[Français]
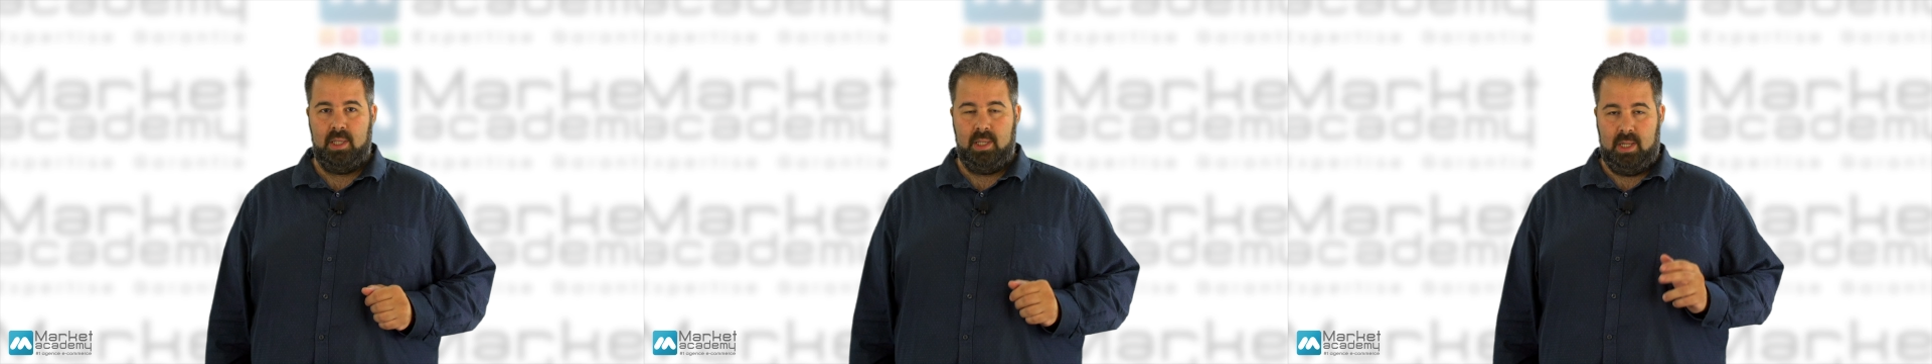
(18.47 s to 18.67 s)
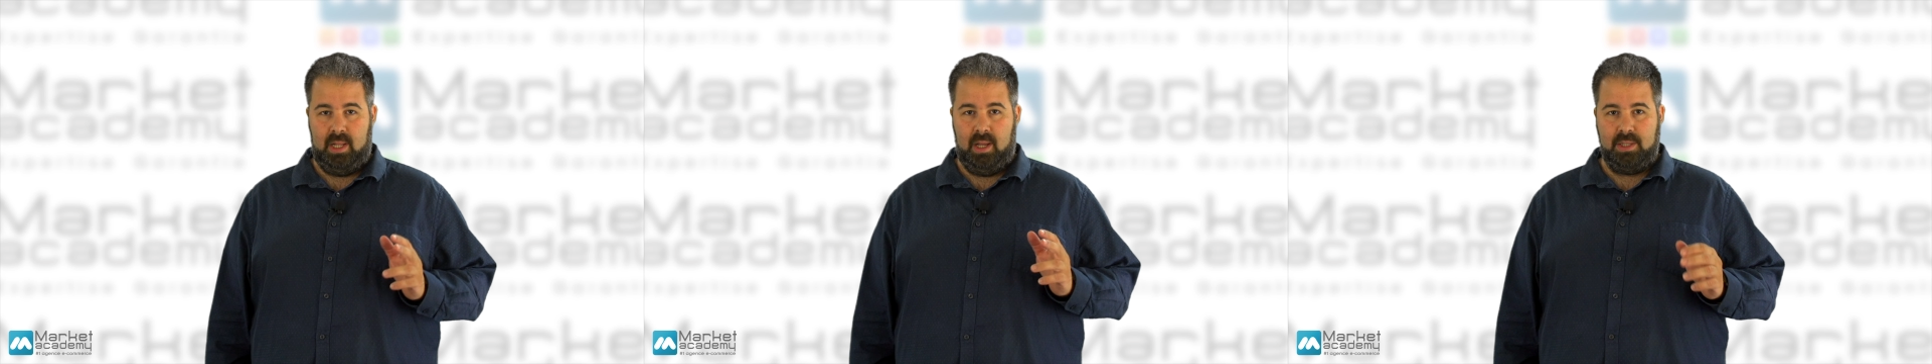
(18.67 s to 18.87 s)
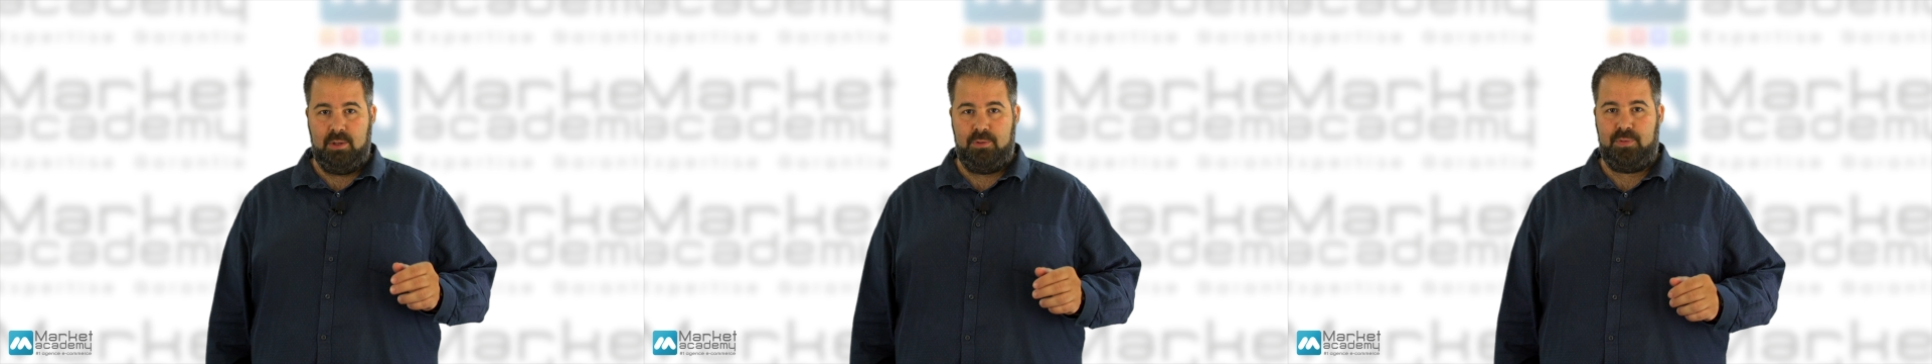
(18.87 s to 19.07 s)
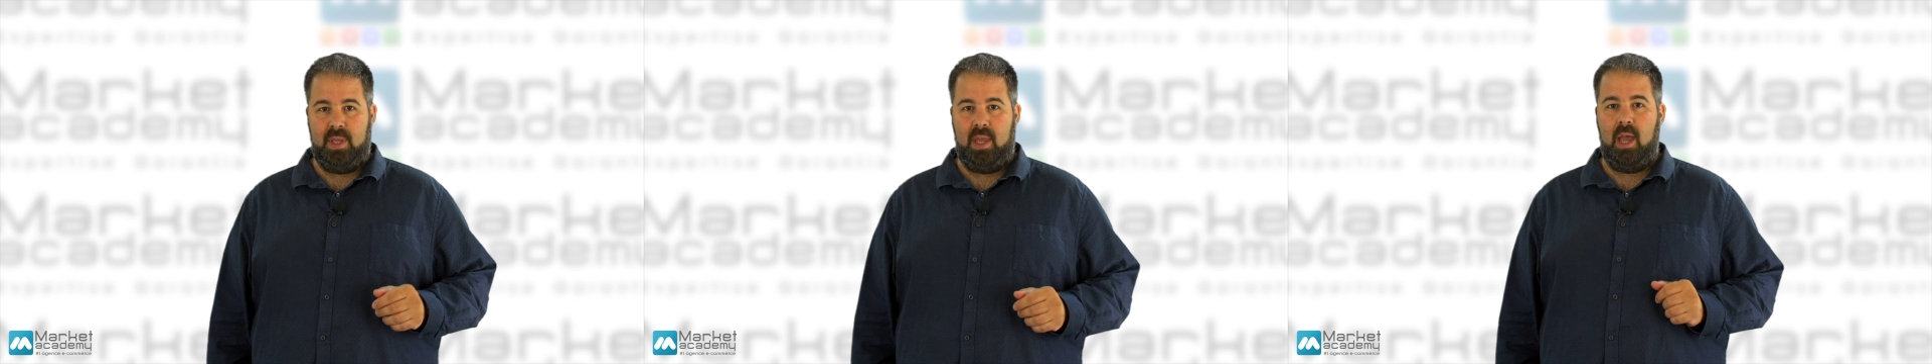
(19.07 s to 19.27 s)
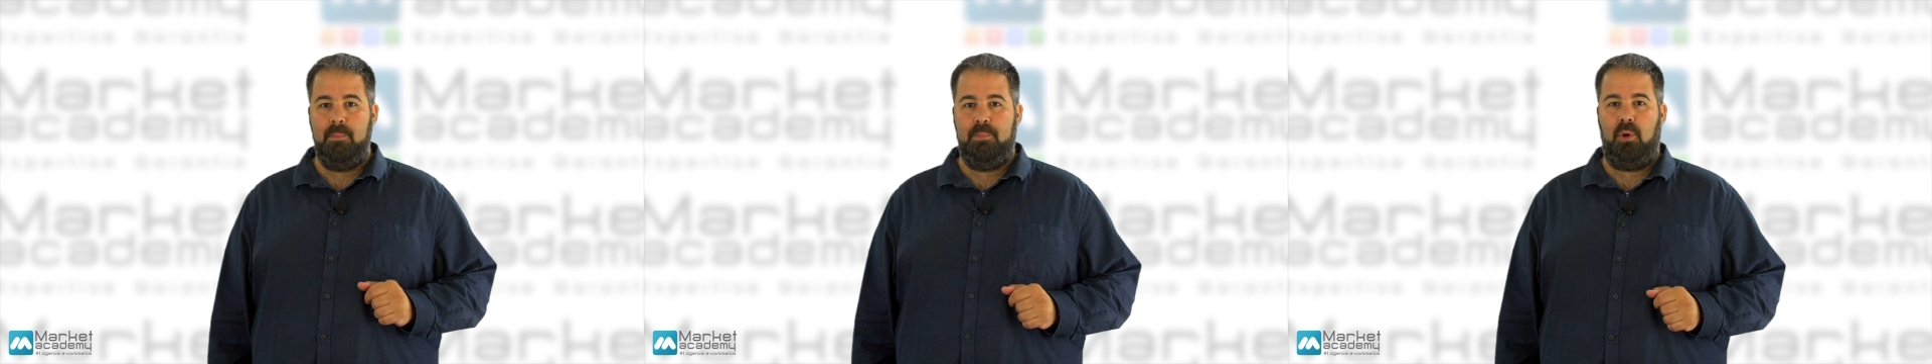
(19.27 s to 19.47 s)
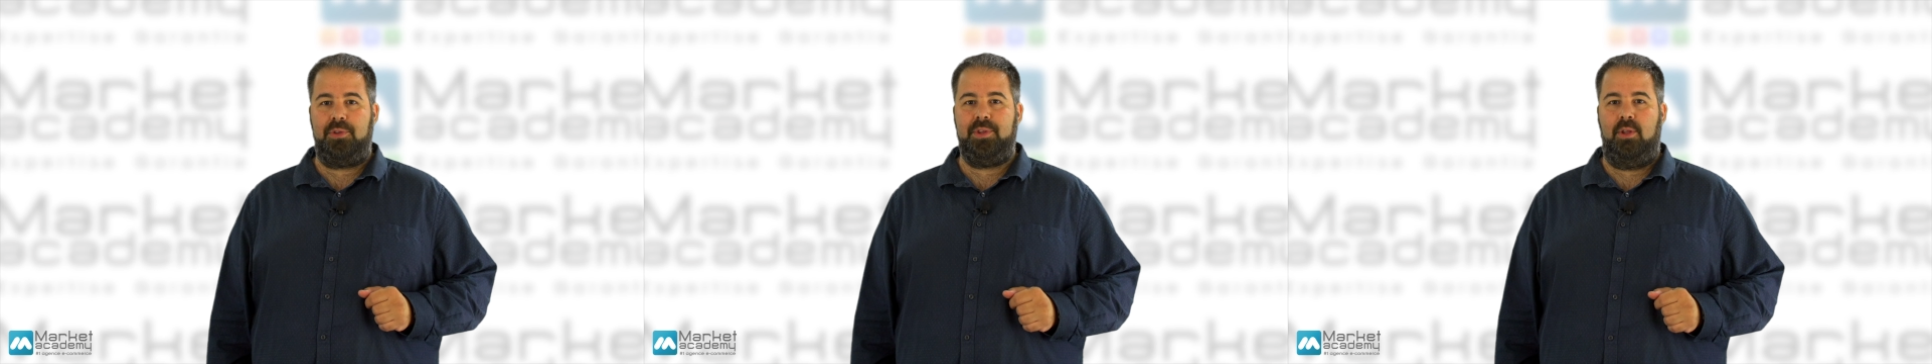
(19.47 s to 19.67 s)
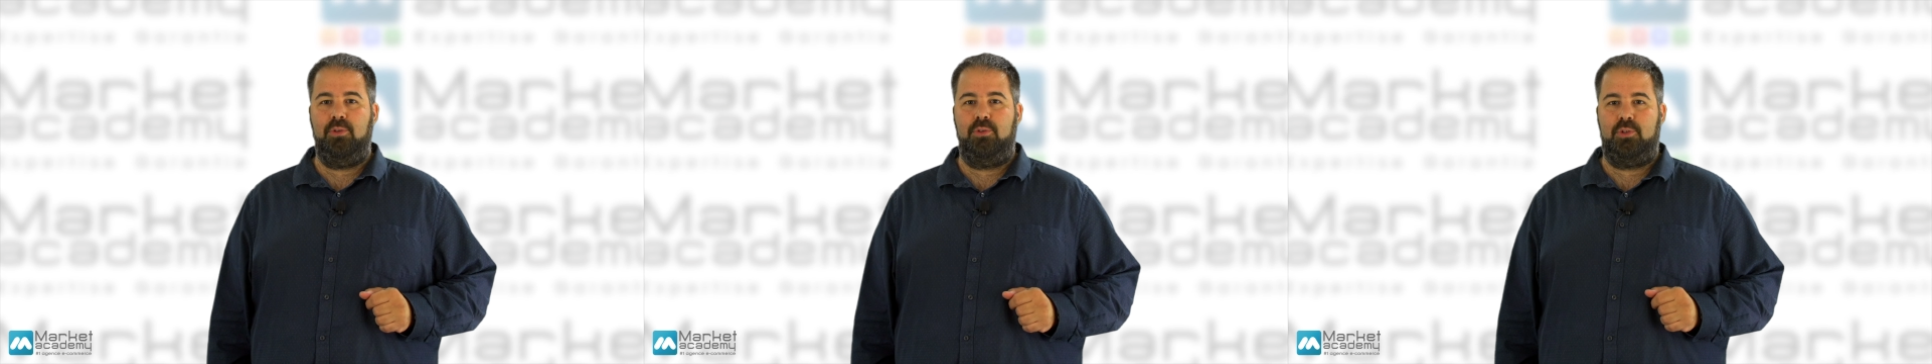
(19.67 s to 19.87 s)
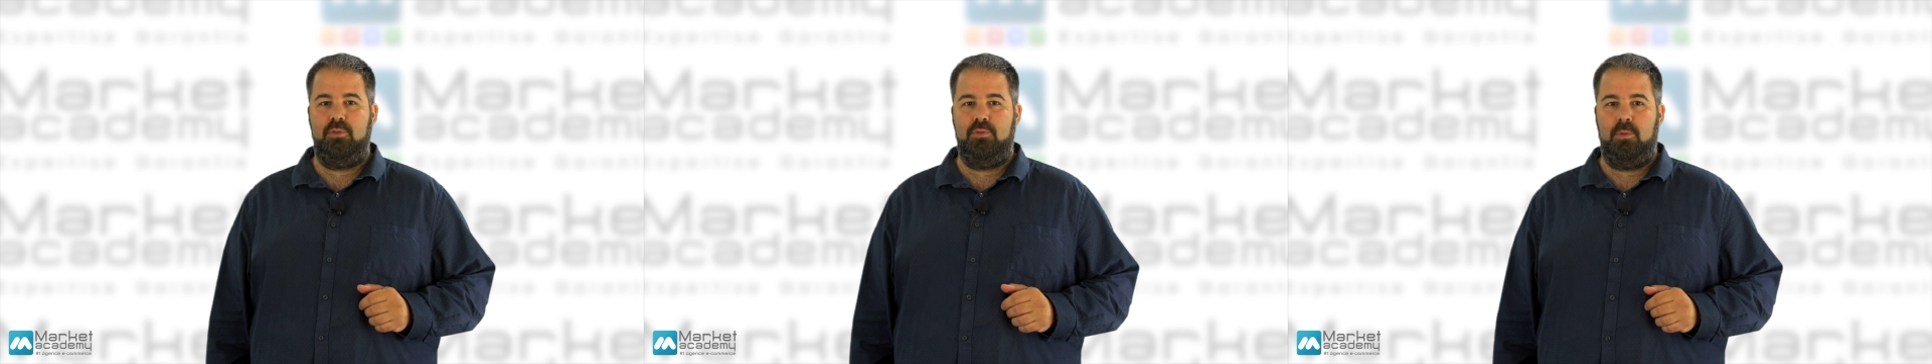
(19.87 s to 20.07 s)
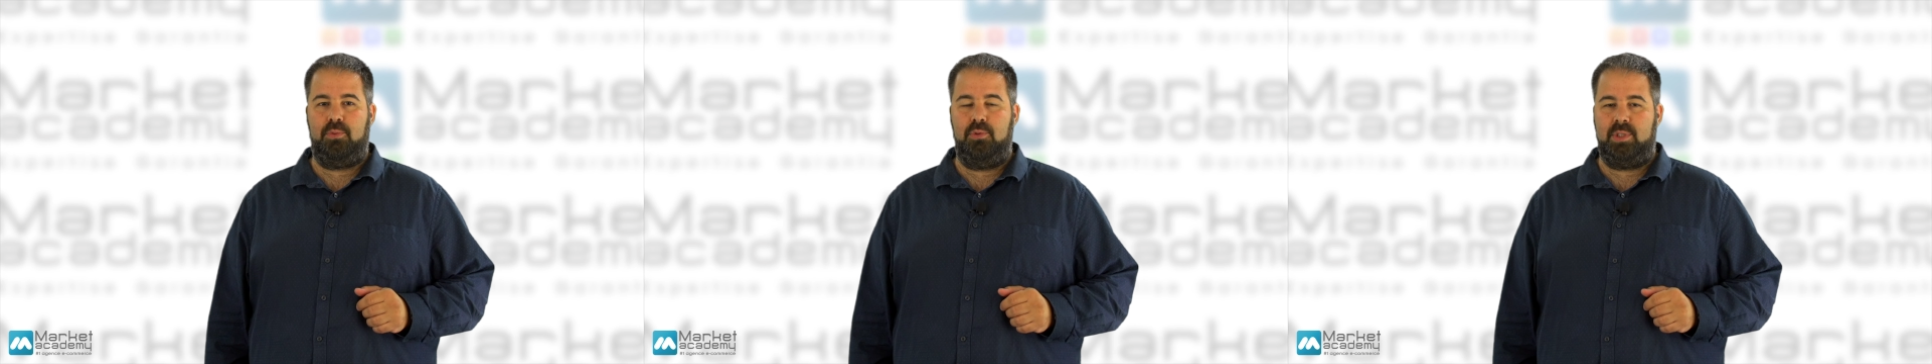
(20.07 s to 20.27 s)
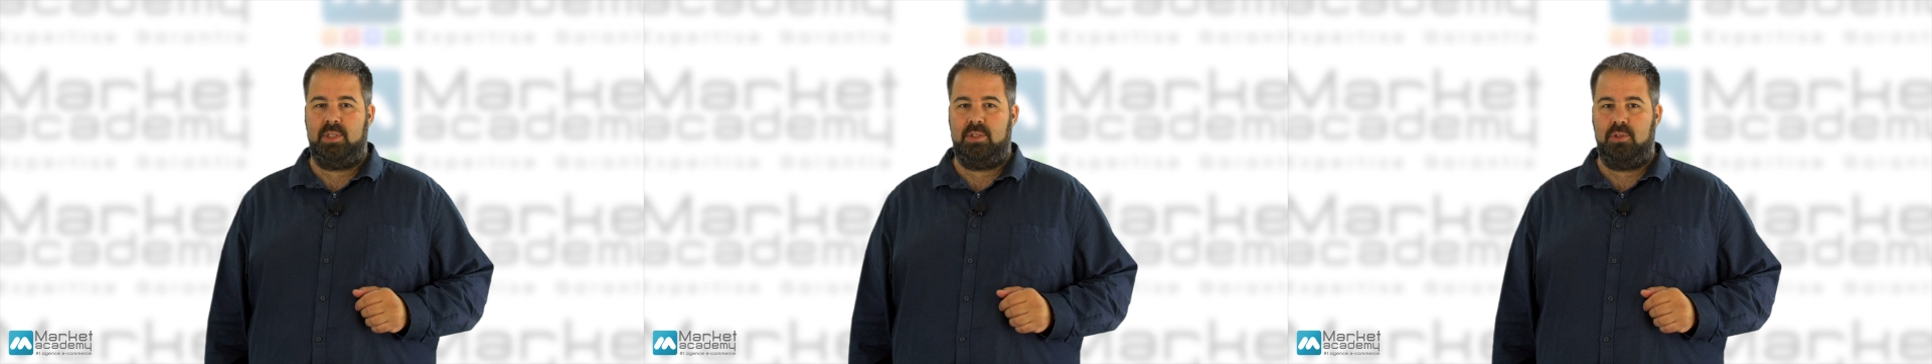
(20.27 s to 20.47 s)
Il est en effet important de suivre vos
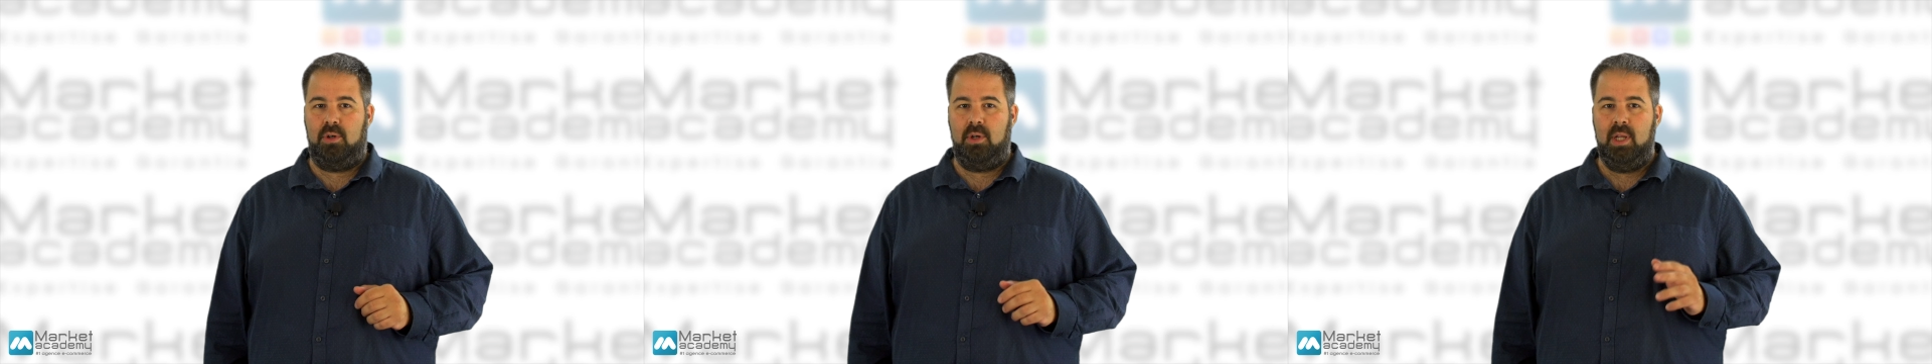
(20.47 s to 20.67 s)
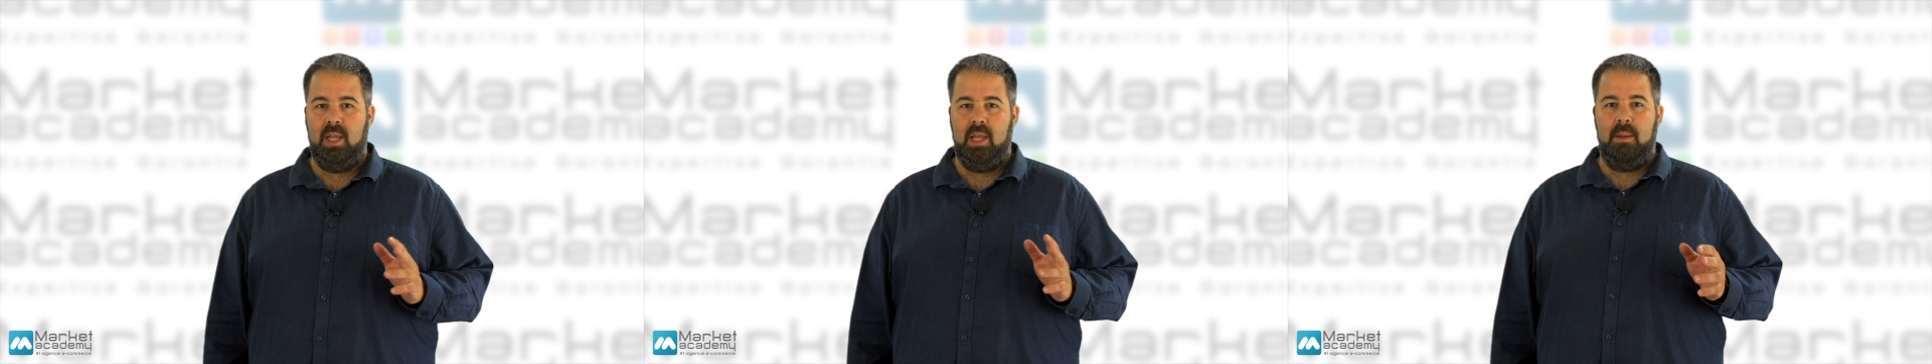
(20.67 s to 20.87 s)
positions,